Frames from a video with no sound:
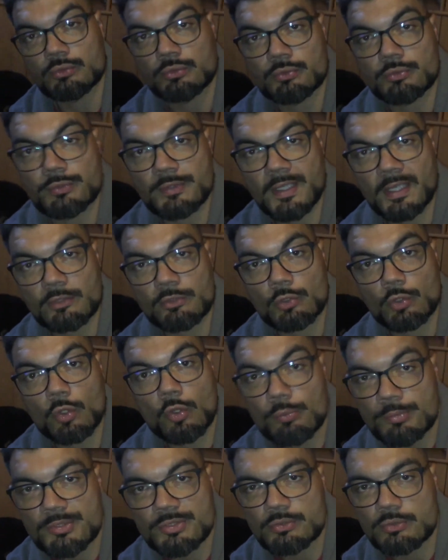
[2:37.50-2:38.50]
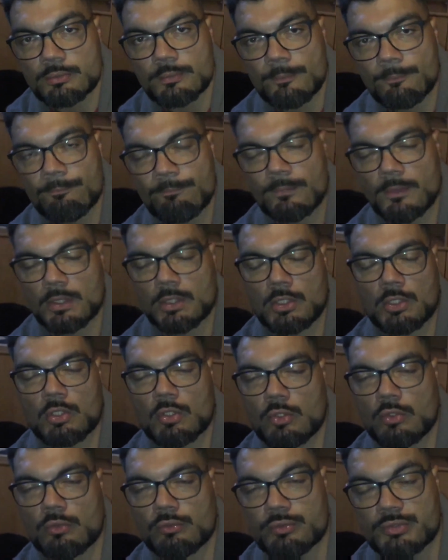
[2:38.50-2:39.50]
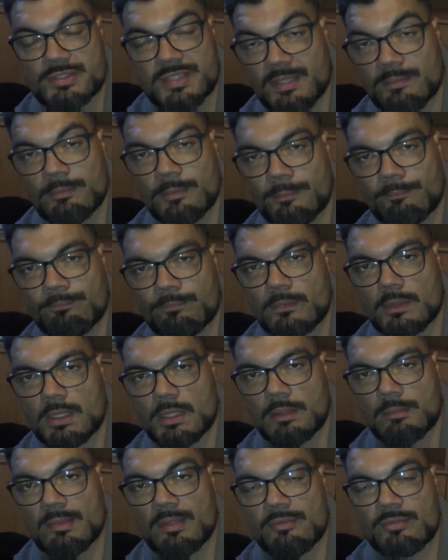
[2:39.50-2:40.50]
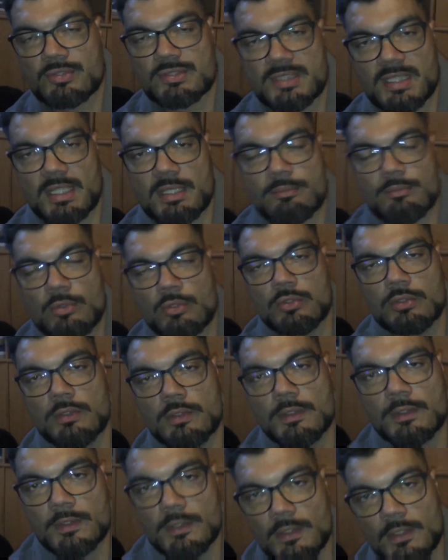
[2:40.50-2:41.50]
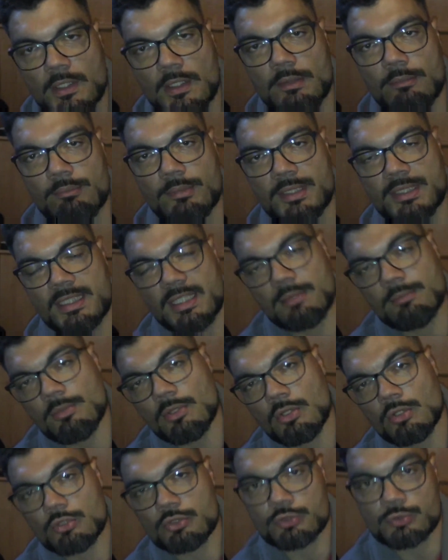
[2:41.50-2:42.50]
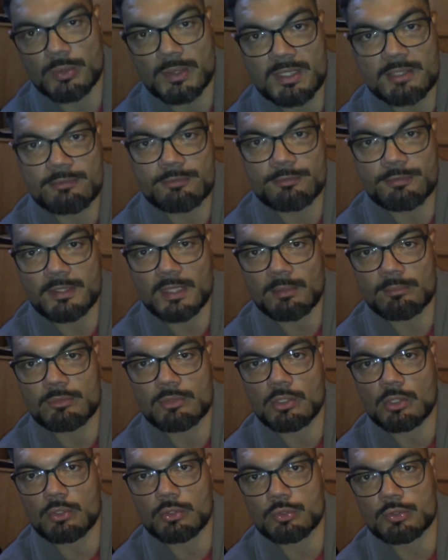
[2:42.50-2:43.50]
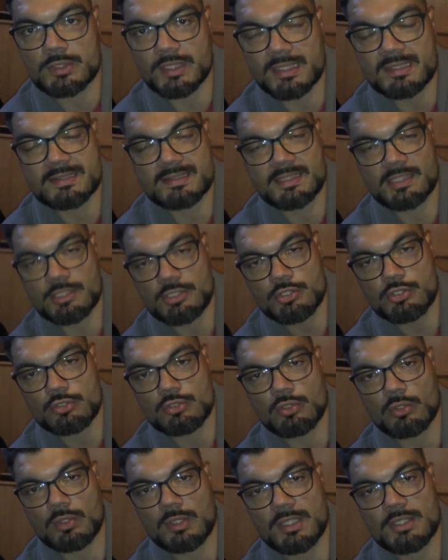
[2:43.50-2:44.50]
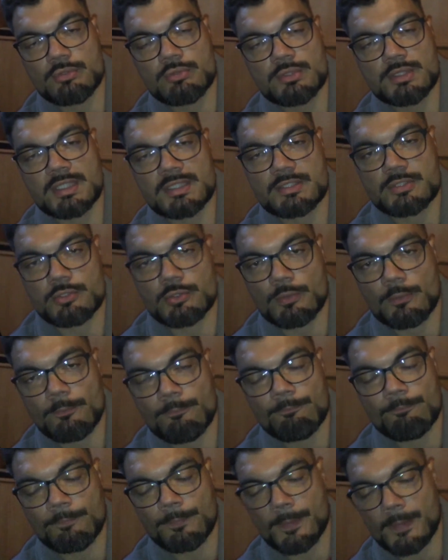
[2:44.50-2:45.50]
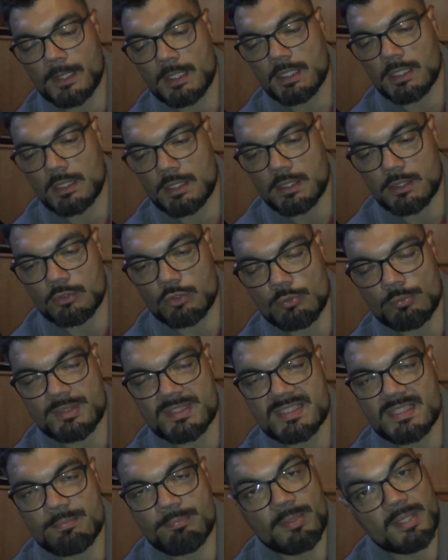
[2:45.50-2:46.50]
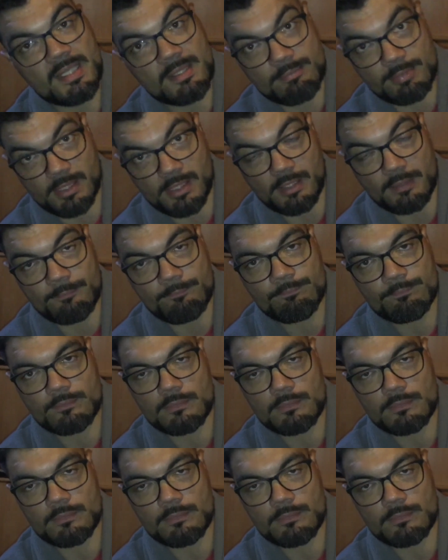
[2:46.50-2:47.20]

vous faire de gros bisous. On vous aime, aimez vos animaux, mais également soyez ferme dans le dressage, dans l'éducation. Ne baissez pas les bras,